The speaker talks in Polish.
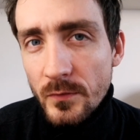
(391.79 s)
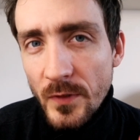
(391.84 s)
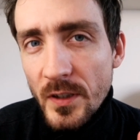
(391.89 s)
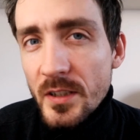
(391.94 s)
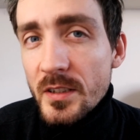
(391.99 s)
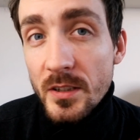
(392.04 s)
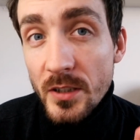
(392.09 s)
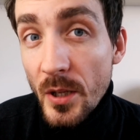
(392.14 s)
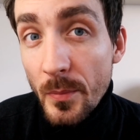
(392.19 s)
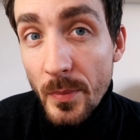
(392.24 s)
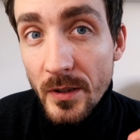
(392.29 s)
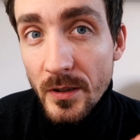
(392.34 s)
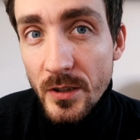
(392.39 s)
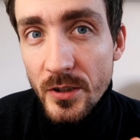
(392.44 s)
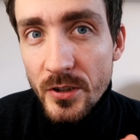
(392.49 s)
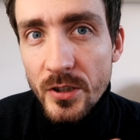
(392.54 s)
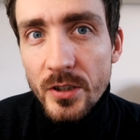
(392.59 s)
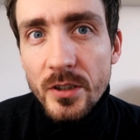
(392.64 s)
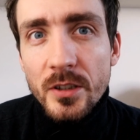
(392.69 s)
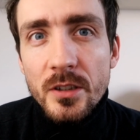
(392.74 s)
więc nie
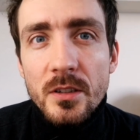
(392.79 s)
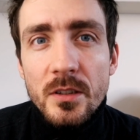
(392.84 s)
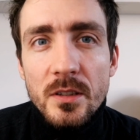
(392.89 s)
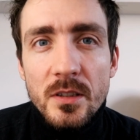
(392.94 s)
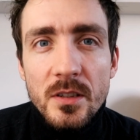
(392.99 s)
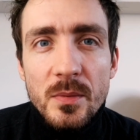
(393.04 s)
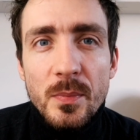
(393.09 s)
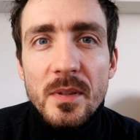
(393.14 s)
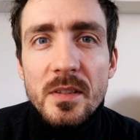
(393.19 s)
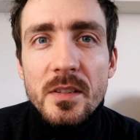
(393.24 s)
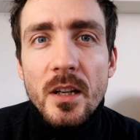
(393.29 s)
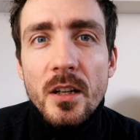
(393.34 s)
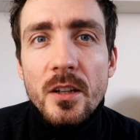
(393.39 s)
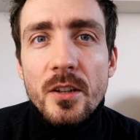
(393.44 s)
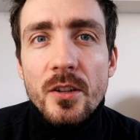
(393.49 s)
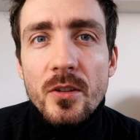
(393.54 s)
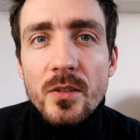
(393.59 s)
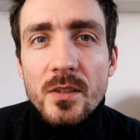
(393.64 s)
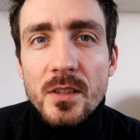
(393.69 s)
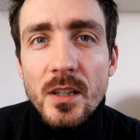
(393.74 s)
będę się e,
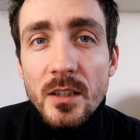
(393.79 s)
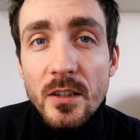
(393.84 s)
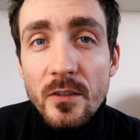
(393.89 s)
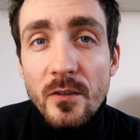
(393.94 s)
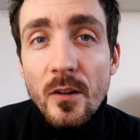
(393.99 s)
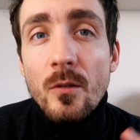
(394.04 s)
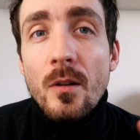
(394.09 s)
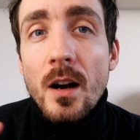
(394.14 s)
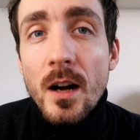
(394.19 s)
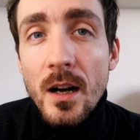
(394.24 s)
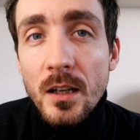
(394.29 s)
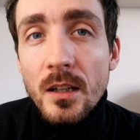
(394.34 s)
specjalnie rozgadywał,